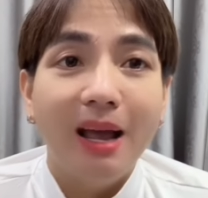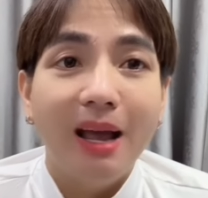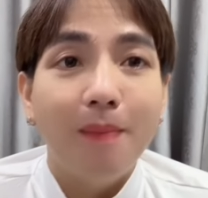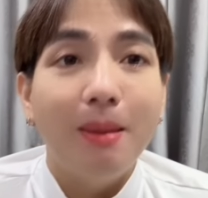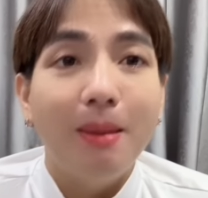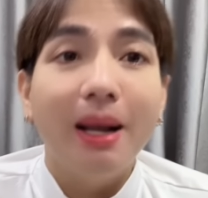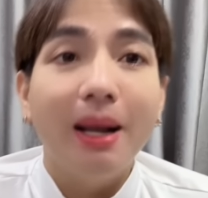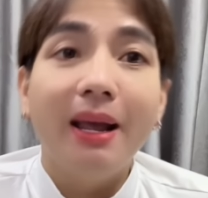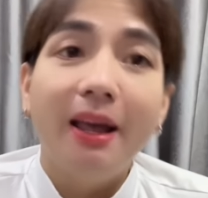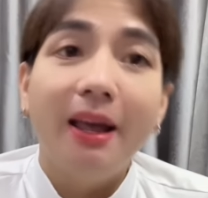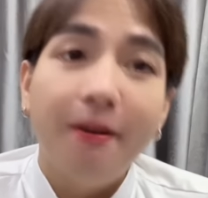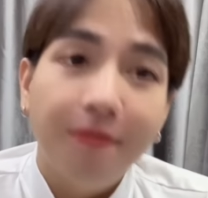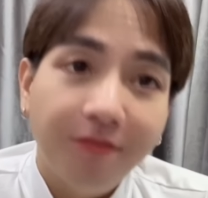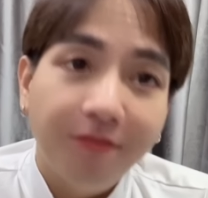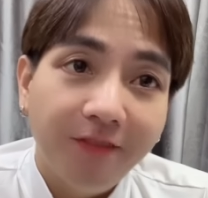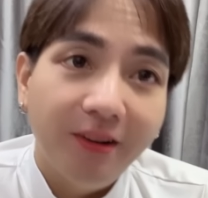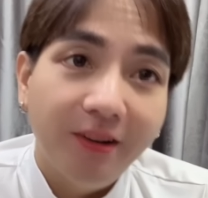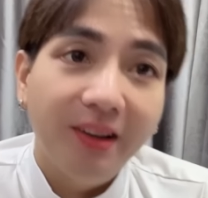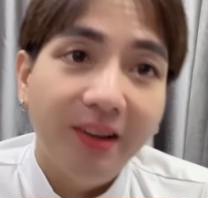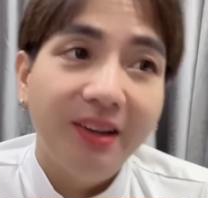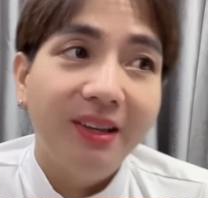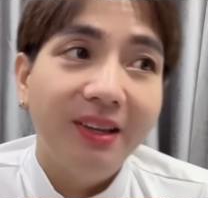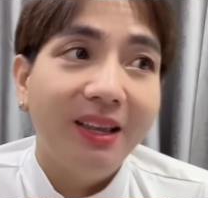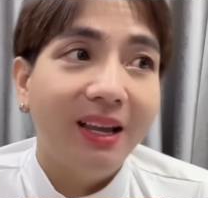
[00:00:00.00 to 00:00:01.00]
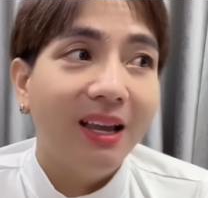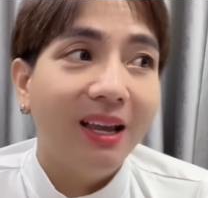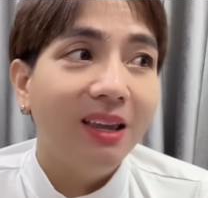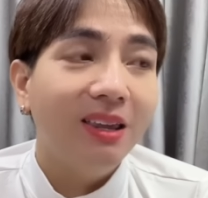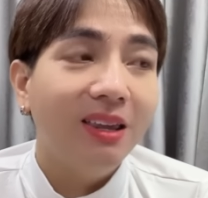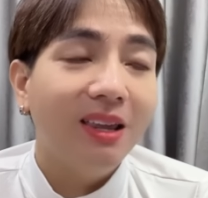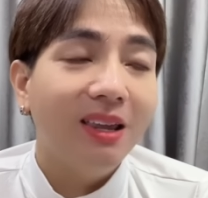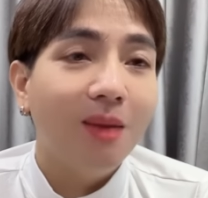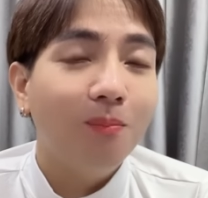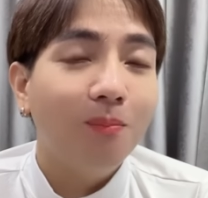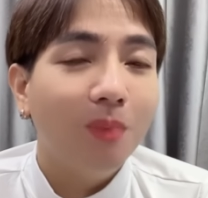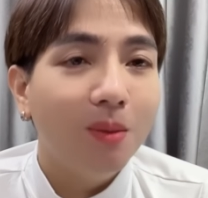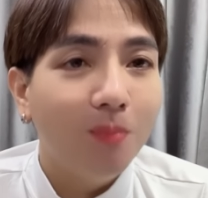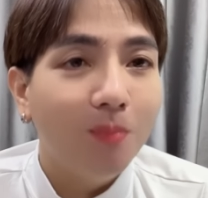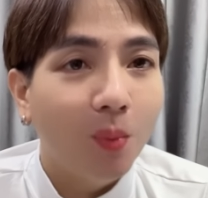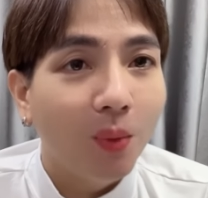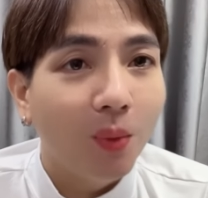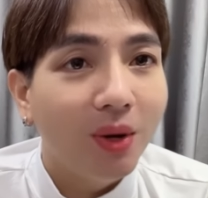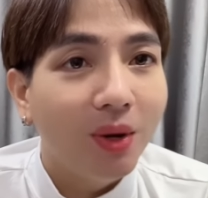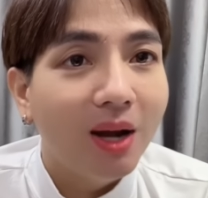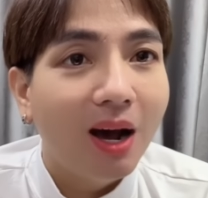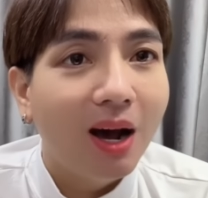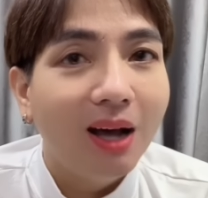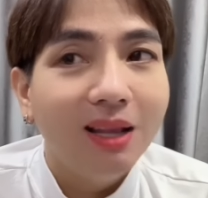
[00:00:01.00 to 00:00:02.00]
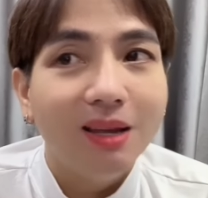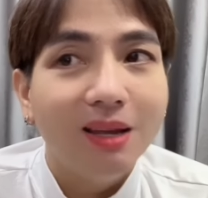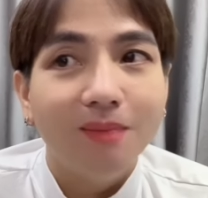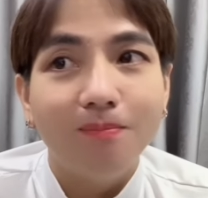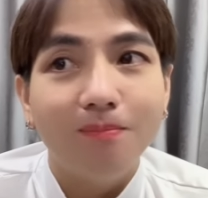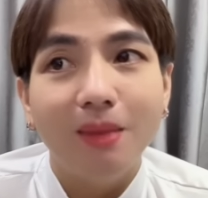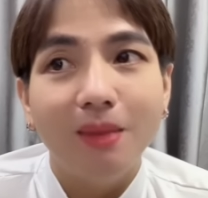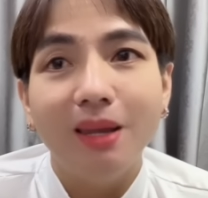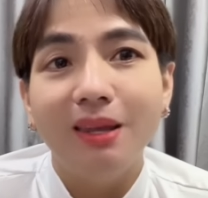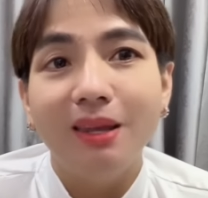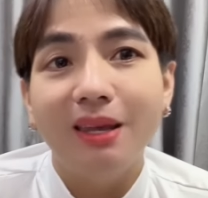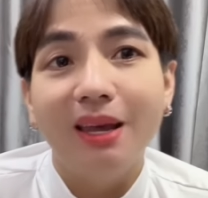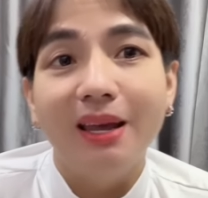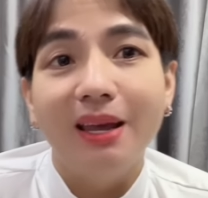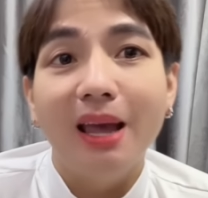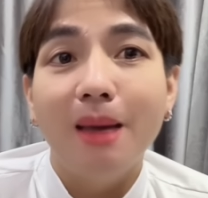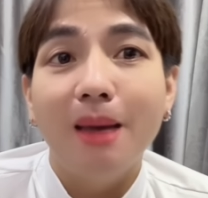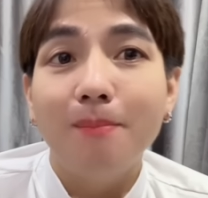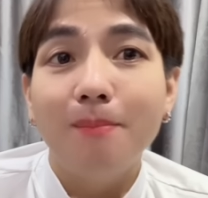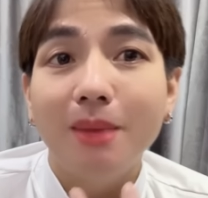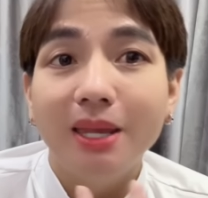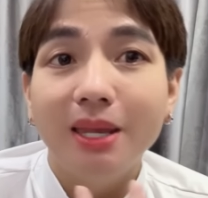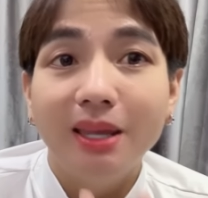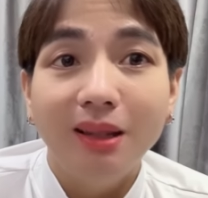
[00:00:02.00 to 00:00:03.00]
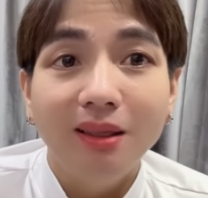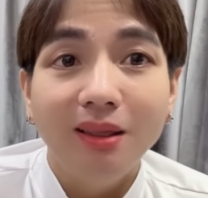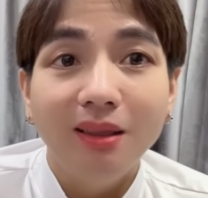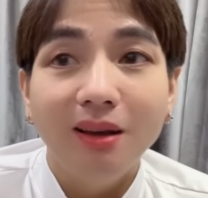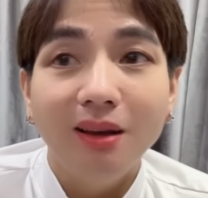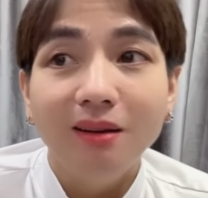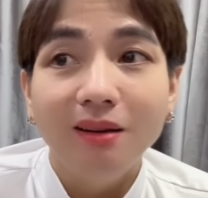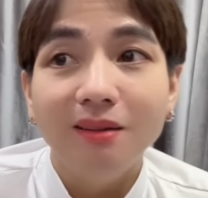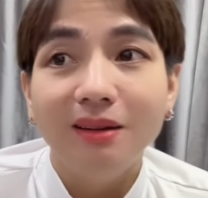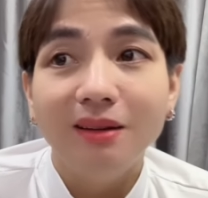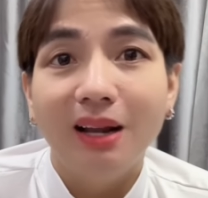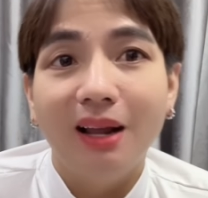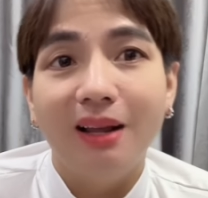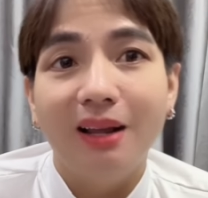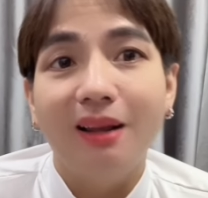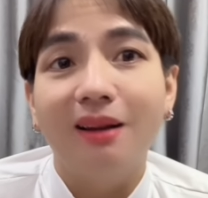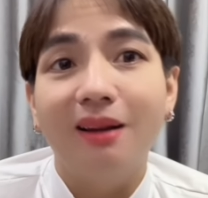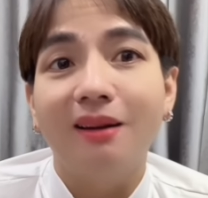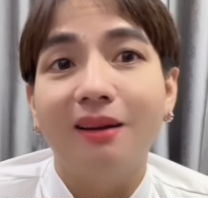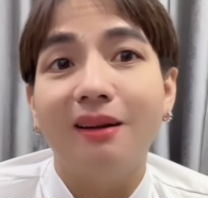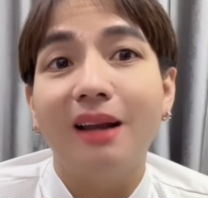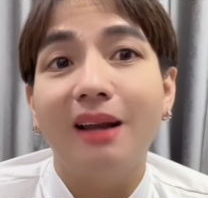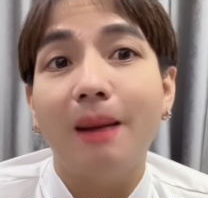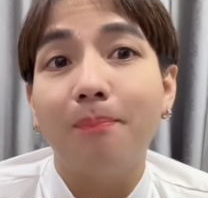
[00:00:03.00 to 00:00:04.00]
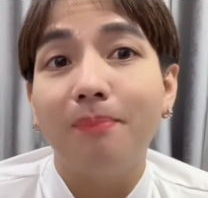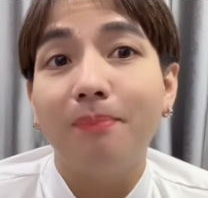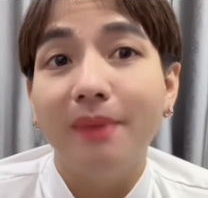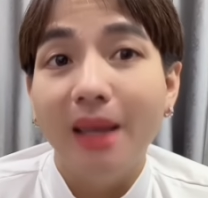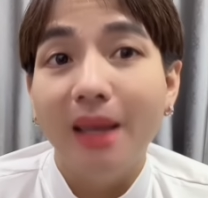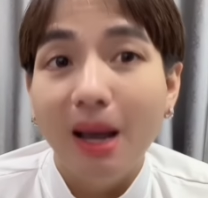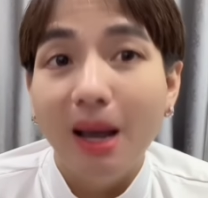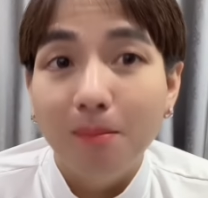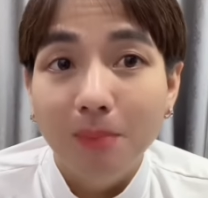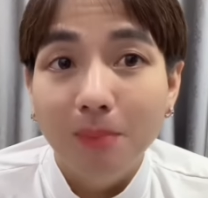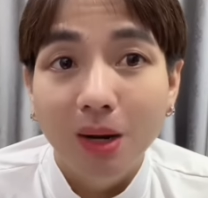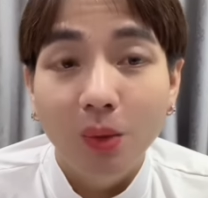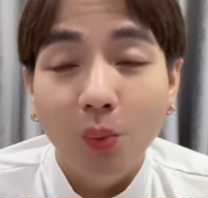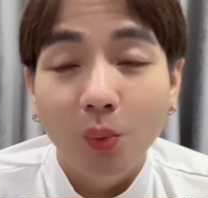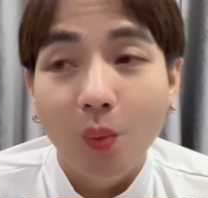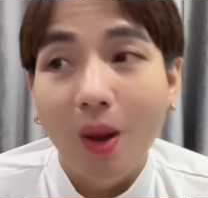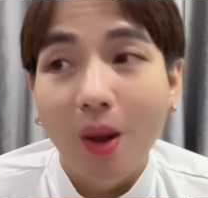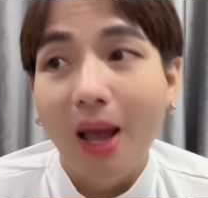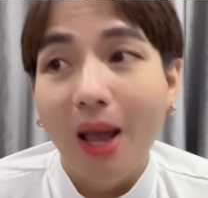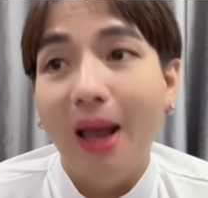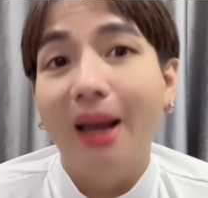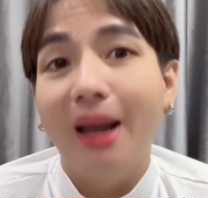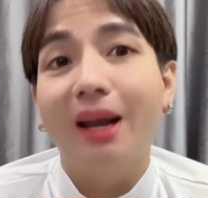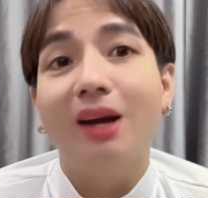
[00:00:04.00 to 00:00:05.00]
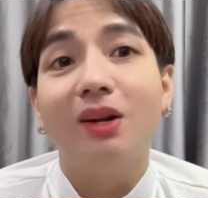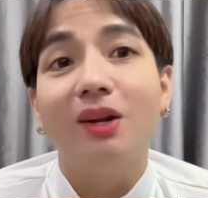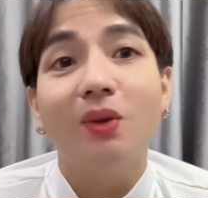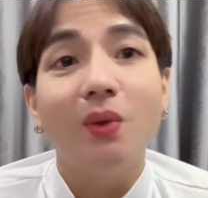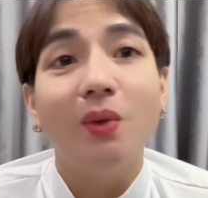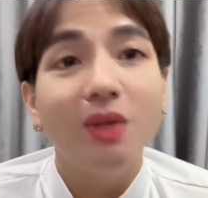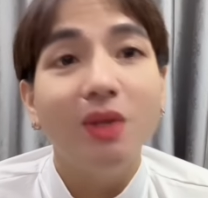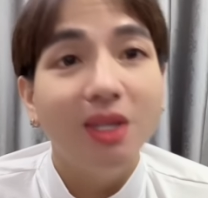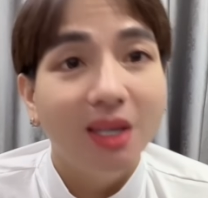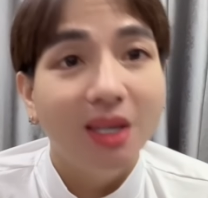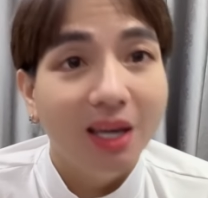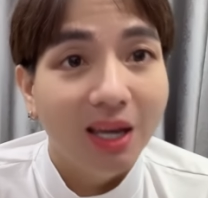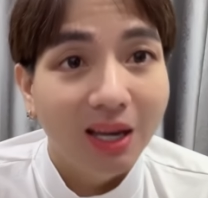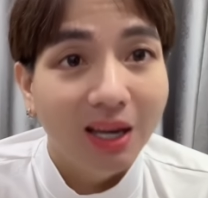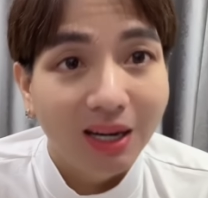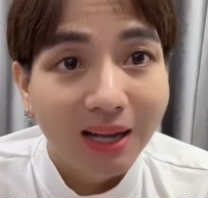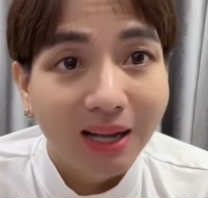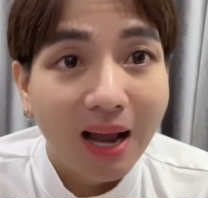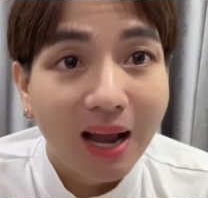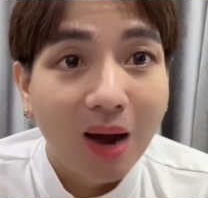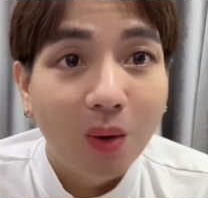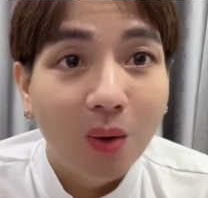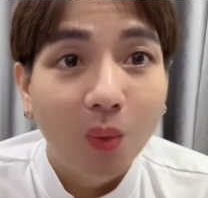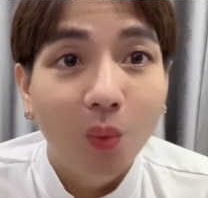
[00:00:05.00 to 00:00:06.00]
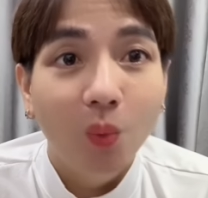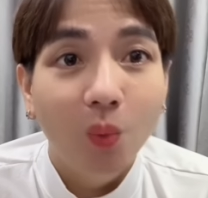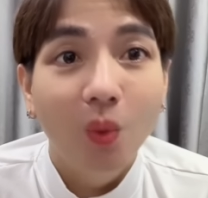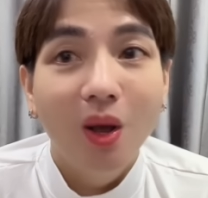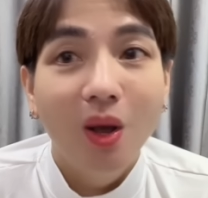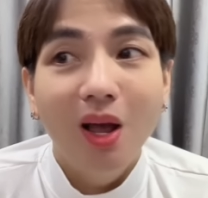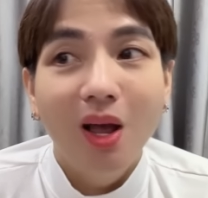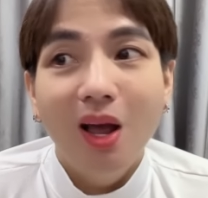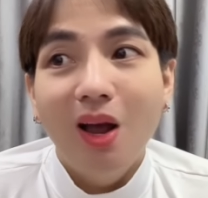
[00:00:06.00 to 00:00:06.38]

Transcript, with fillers: ra mắt cái mv thì cái trong cái buổi đó thì mấy chị em mới chính thức là gặp nhau bên ngoài rồi nói chuyện lâu